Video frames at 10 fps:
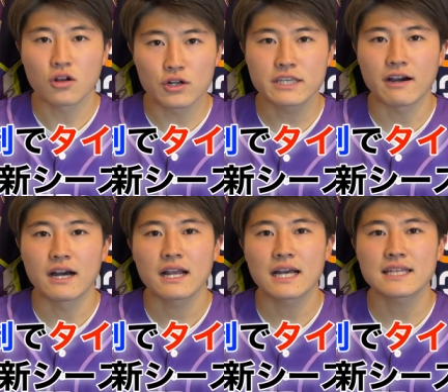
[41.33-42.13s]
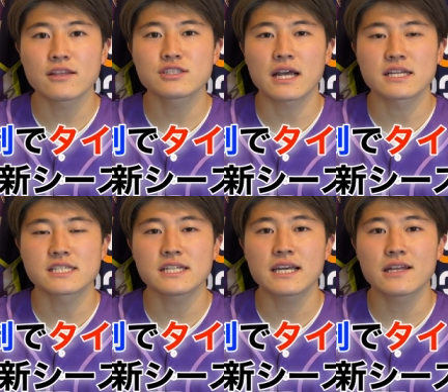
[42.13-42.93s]
今季は片野坂
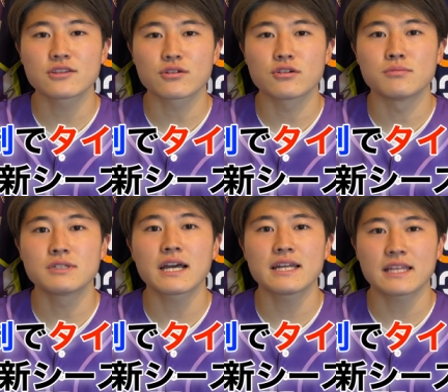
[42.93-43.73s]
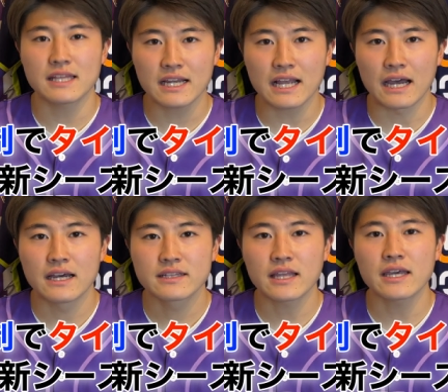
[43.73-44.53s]
新監督を迎えた中、
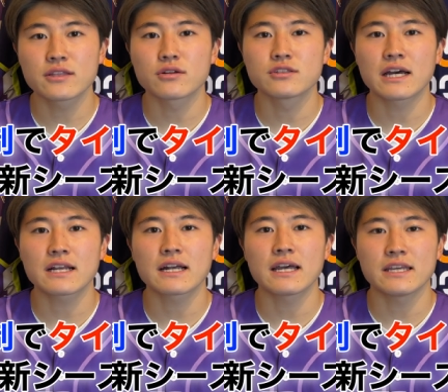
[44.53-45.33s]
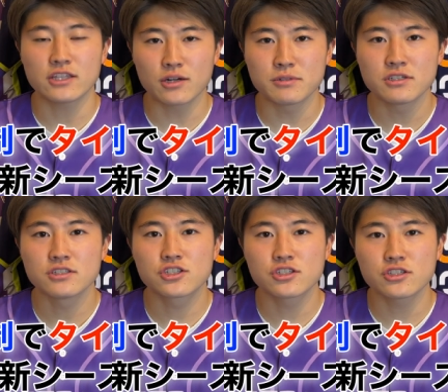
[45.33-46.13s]
タイトル奪還へ挑む
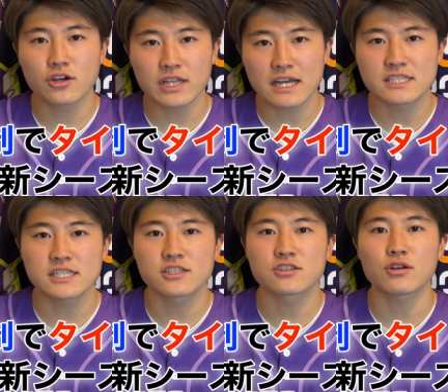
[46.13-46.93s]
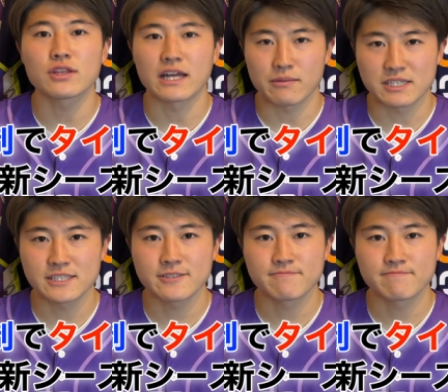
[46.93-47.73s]
重要なシーズンとなります。